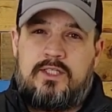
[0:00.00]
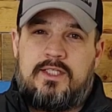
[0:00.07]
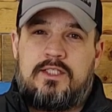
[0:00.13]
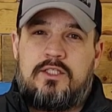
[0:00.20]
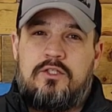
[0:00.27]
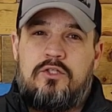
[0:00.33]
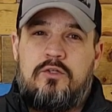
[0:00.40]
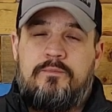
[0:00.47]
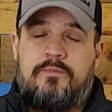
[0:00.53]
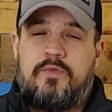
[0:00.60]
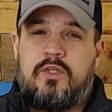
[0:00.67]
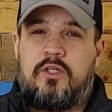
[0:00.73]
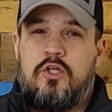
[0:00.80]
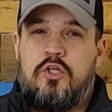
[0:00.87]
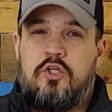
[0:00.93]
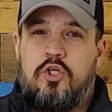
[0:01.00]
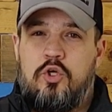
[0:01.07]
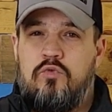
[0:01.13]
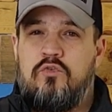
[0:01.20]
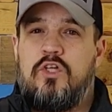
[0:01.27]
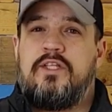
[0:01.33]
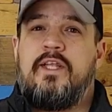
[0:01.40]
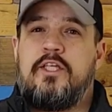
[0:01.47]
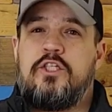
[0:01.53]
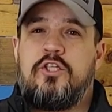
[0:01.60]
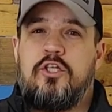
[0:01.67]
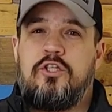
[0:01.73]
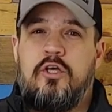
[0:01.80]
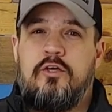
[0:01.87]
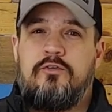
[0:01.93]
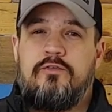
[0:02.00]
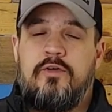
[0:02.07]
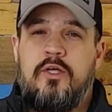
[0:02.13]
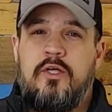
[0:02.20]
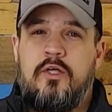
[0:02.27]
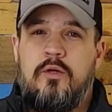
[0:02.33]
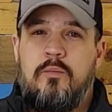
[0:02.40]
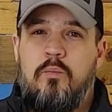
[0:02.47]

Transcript: test-là, le low voltage cutoff.